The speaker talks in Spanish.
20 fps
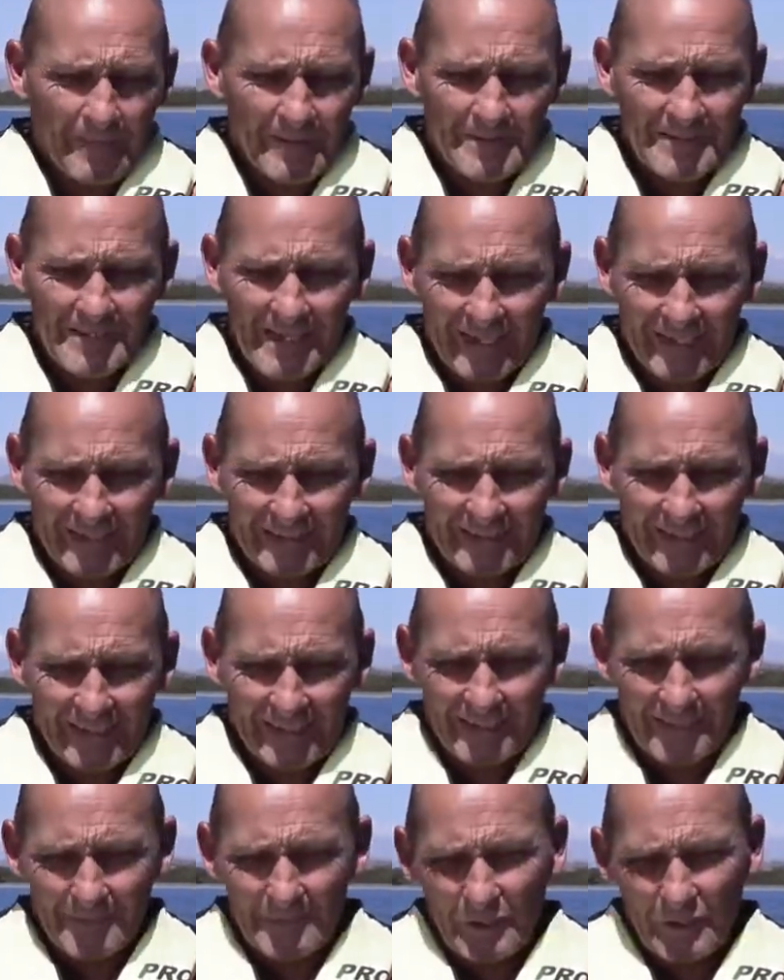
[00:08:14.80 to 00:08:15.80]
ya que
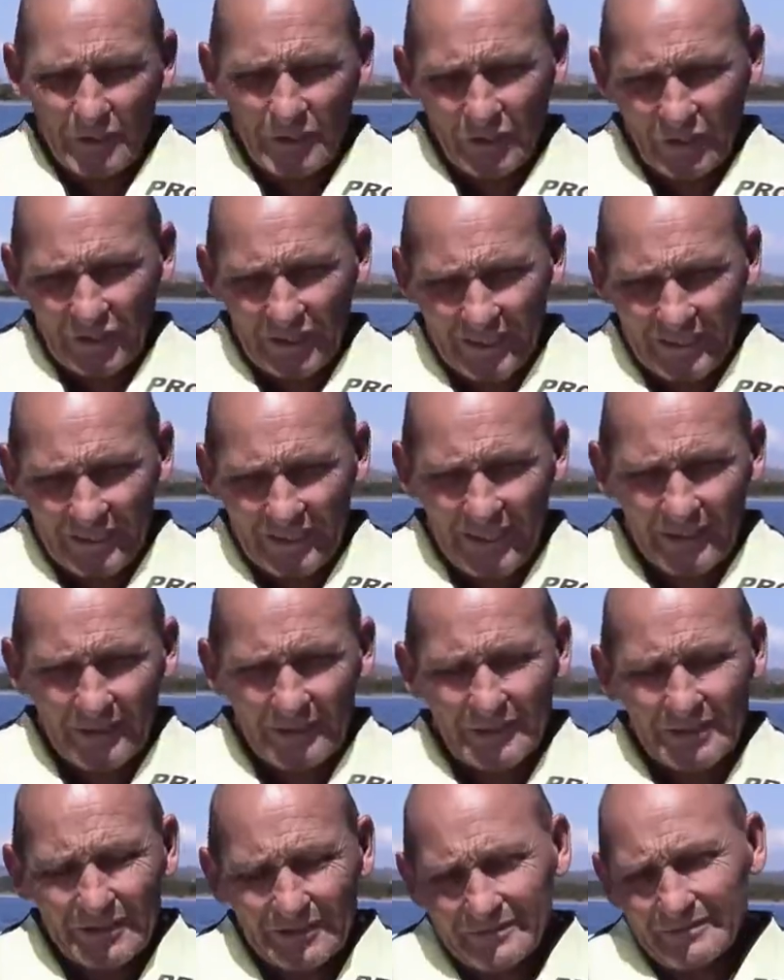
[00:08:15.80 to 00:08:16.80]
teníamos
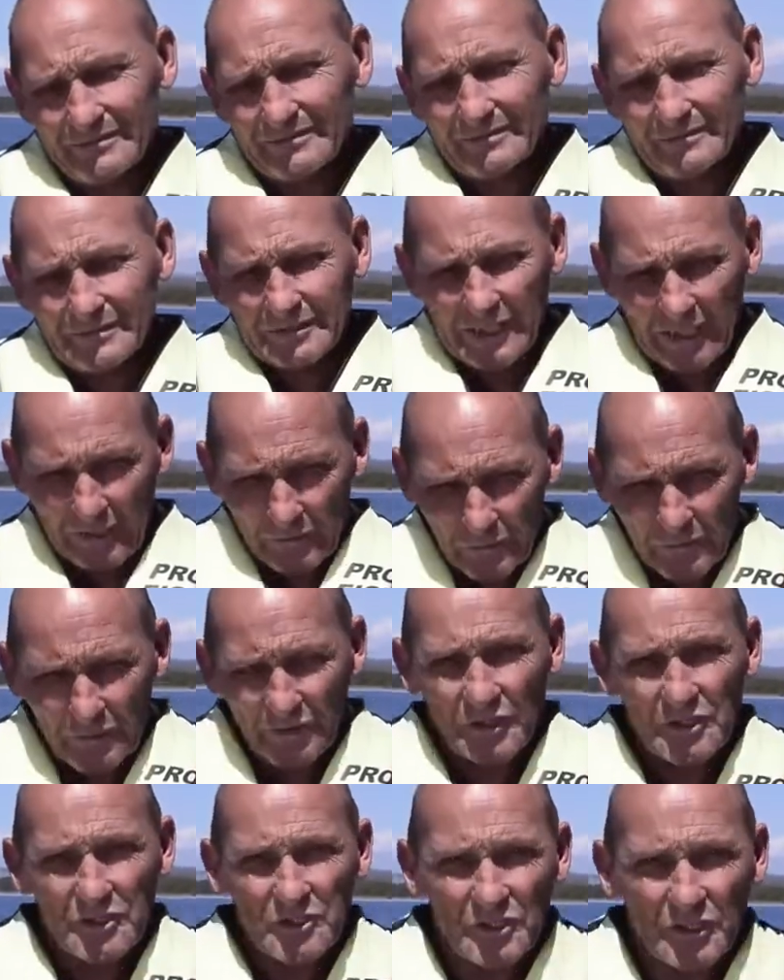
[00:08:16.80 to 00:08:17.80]
coordinado, según
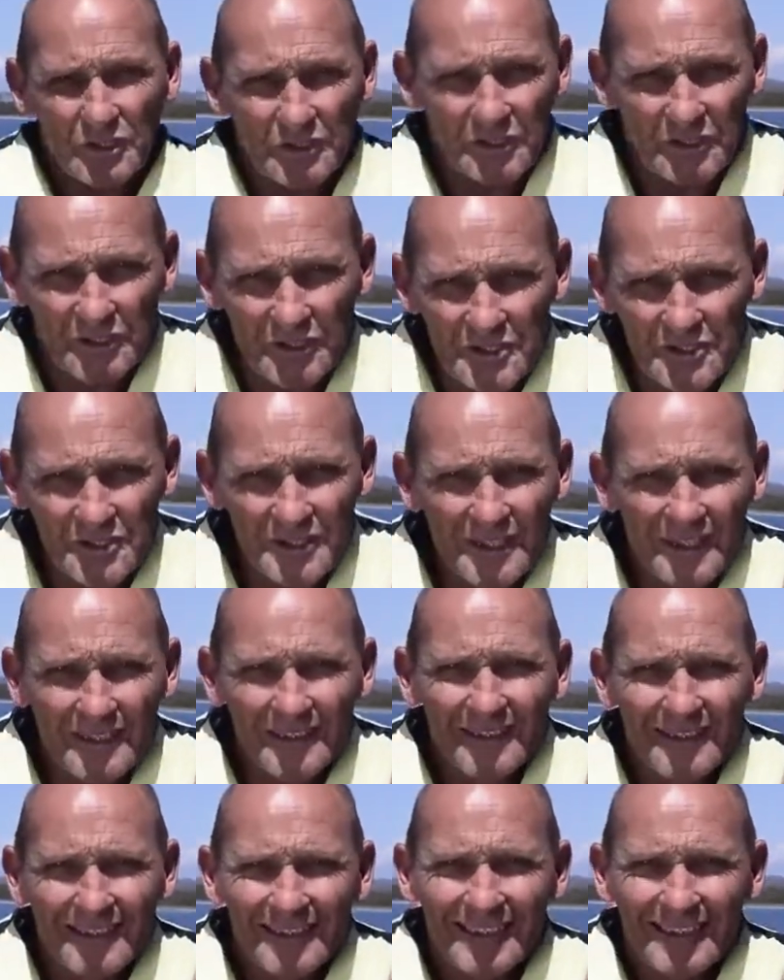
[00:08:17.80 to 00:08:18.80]
nosotros,
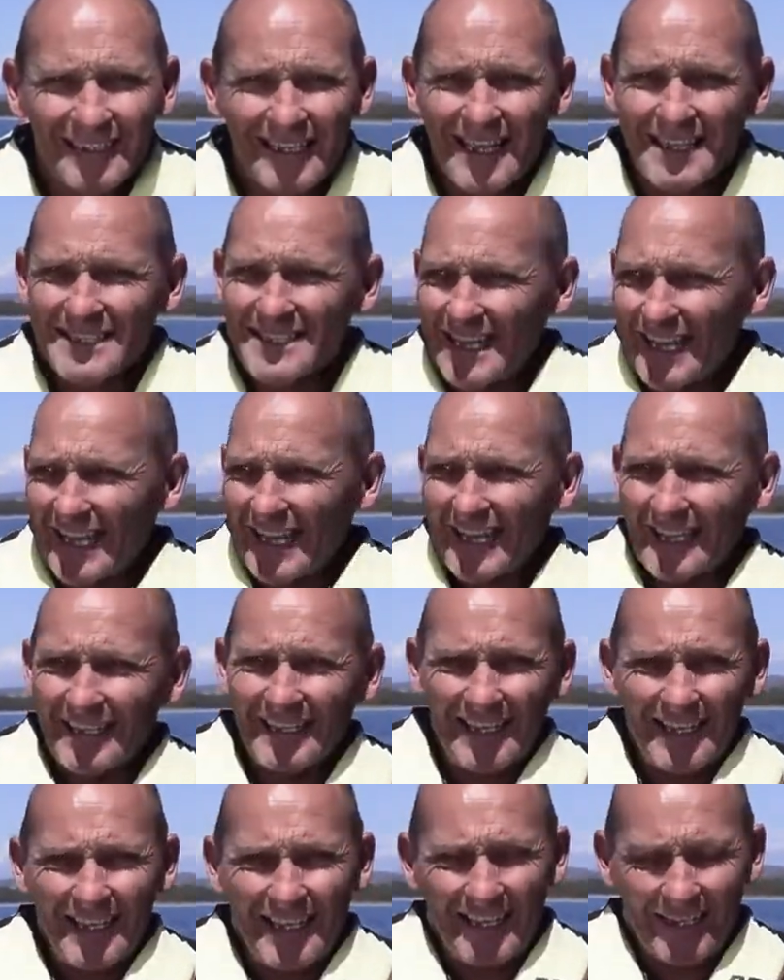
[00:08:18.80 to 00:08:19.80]
las
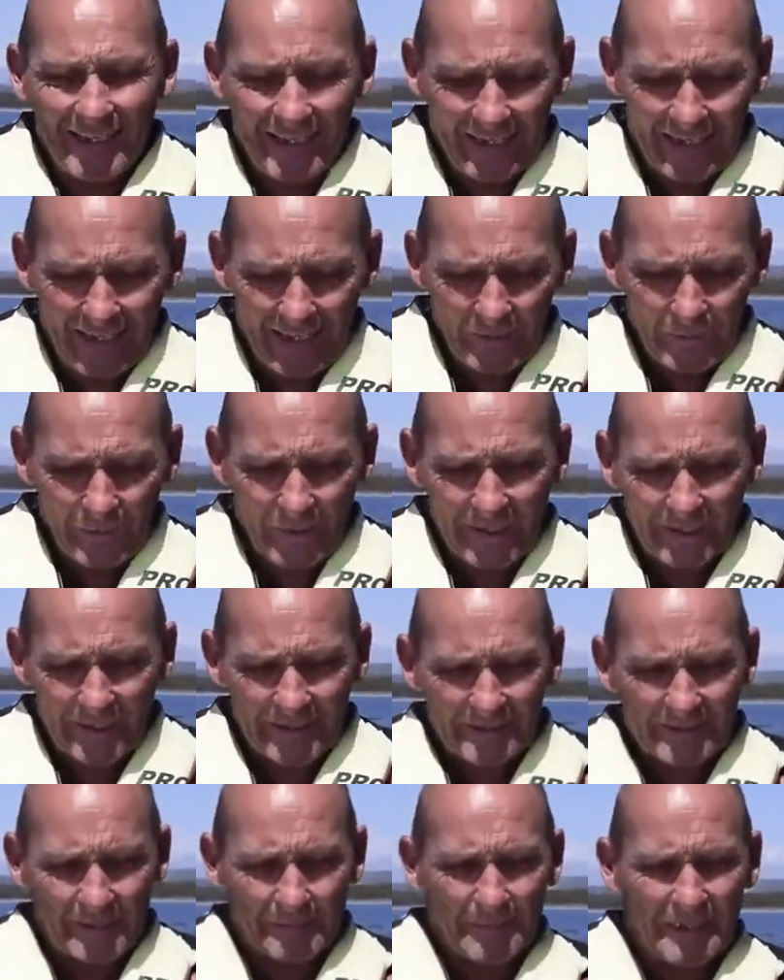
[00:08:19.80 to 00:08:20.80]
llegadas a lugares
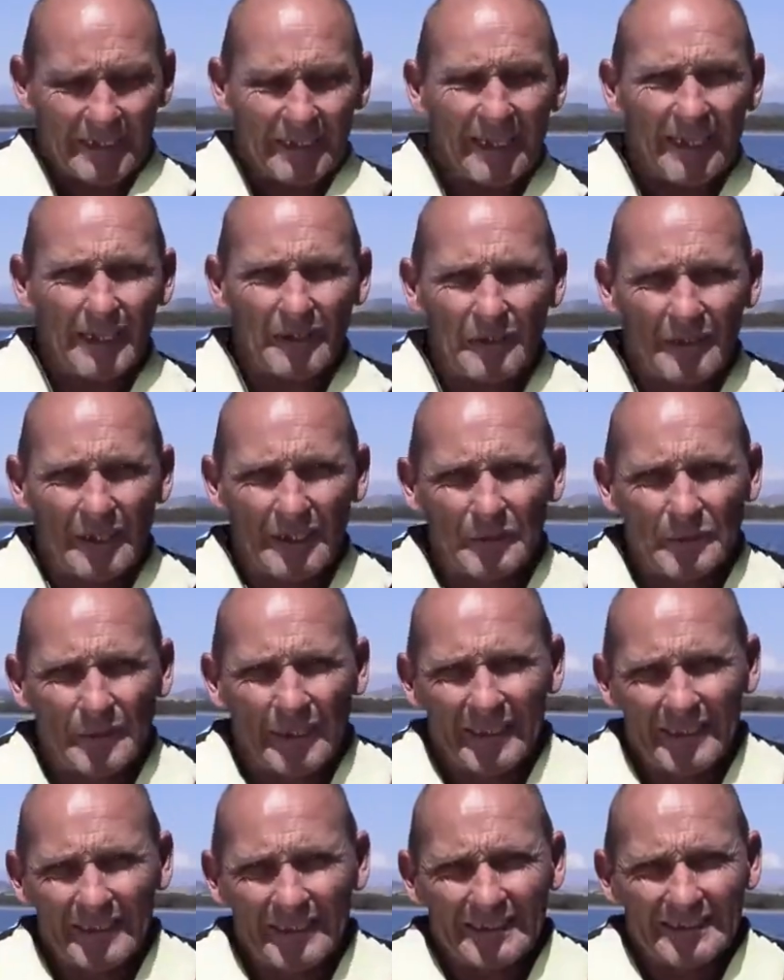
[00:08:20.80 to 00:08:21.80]
determinados, a
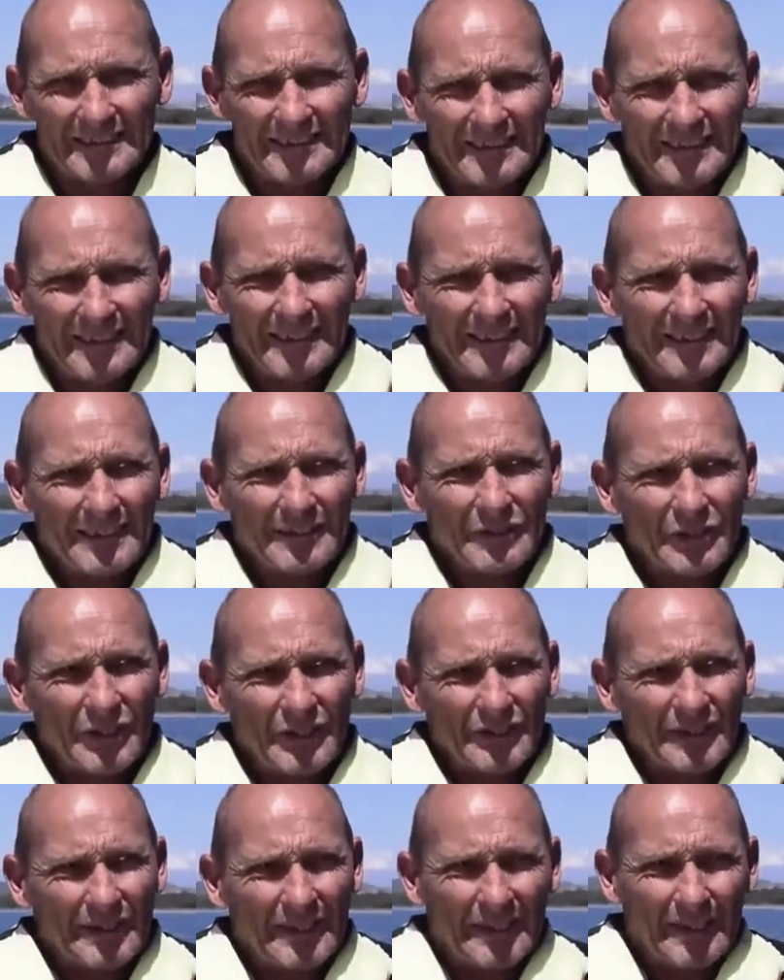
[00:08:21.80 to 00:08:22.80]
lugares
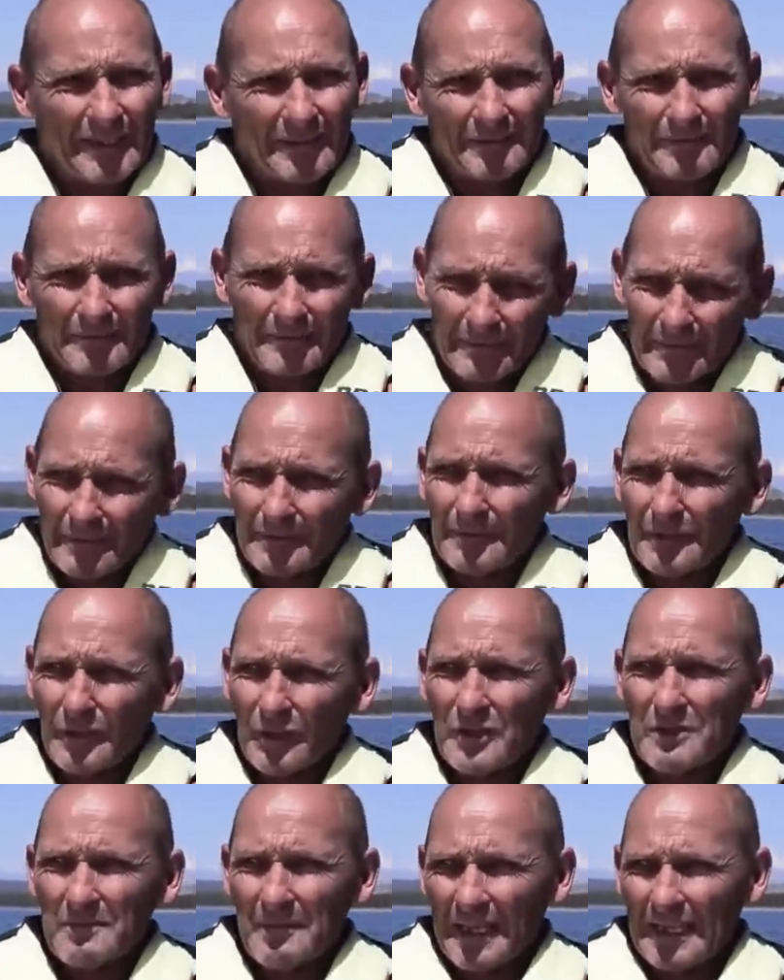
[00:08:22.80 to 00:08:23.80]
donde
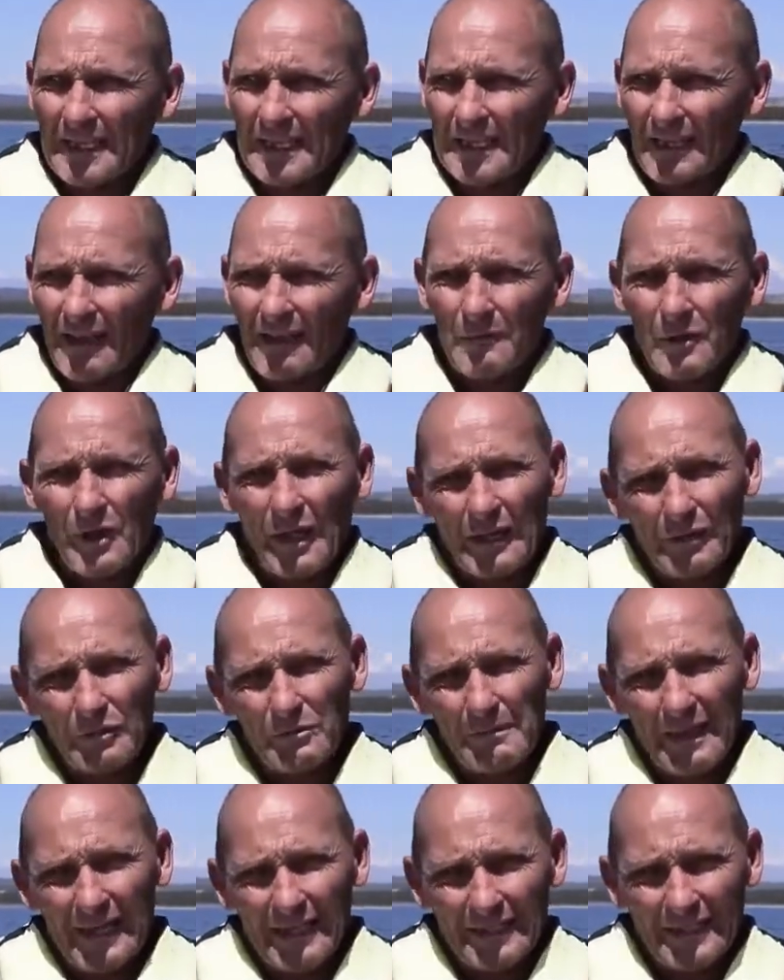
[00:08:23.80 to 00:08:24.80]
nos imaginábamos
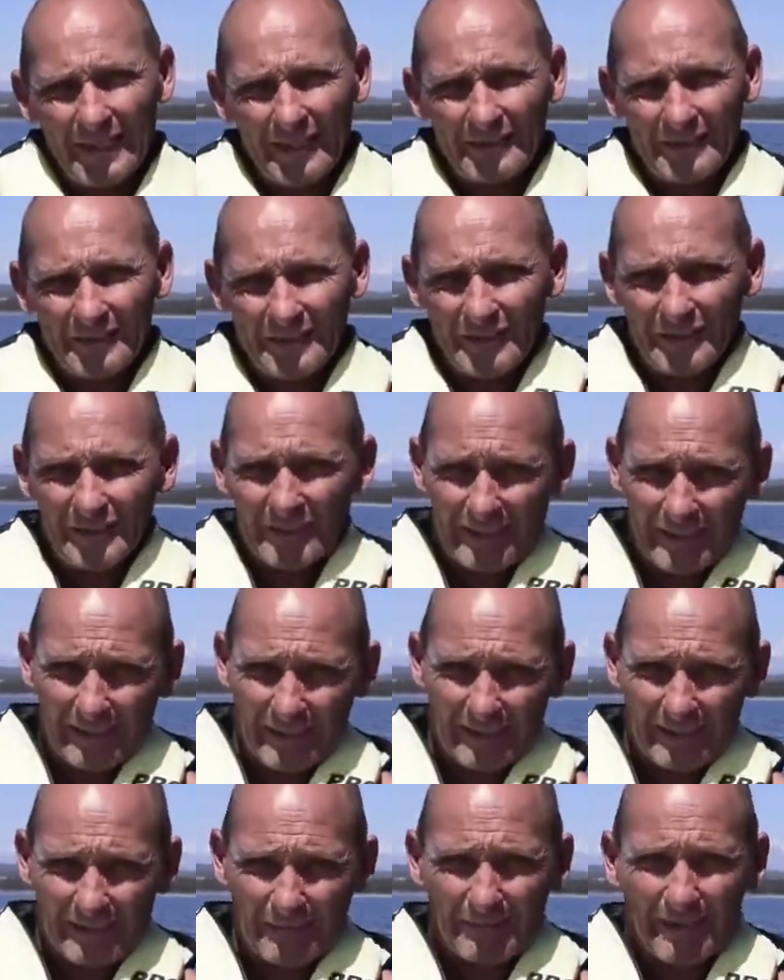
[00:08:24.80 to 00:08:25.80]
algún balneario y
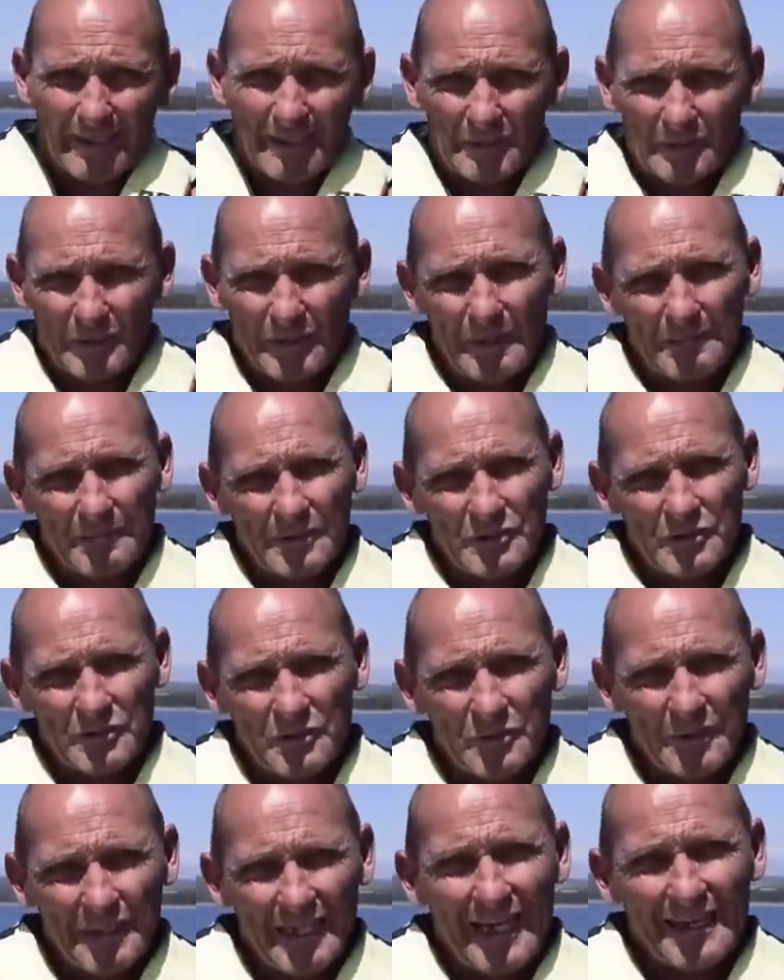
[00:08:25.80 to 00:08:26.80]
que el vehículo de apoyo
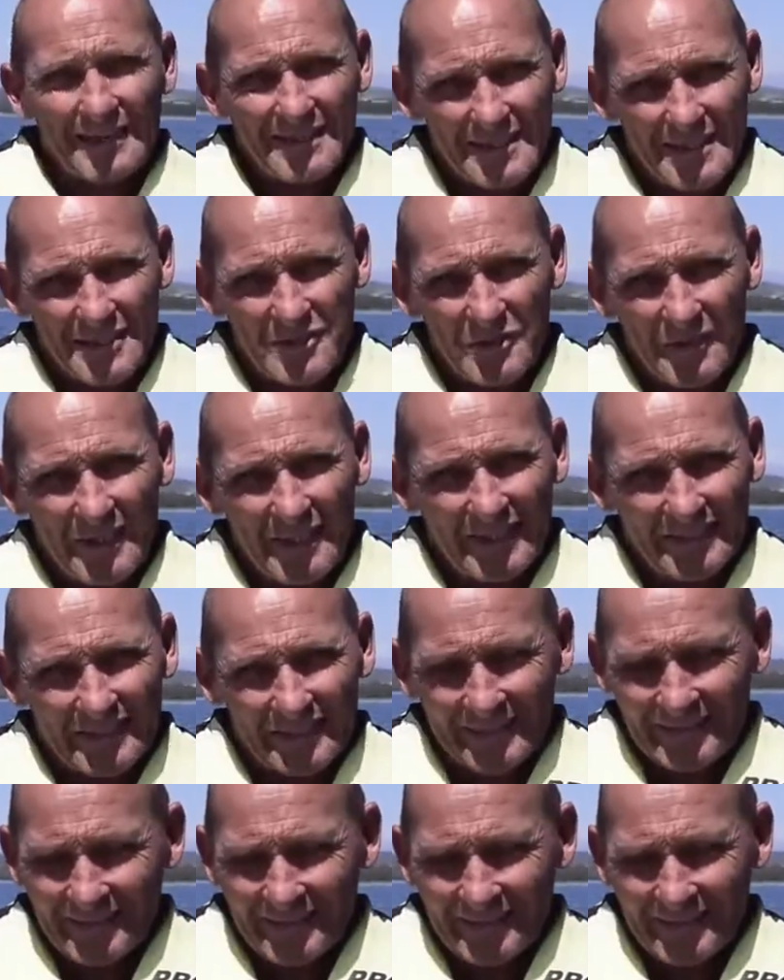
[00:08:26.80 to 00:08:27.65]
tuviera acceso a él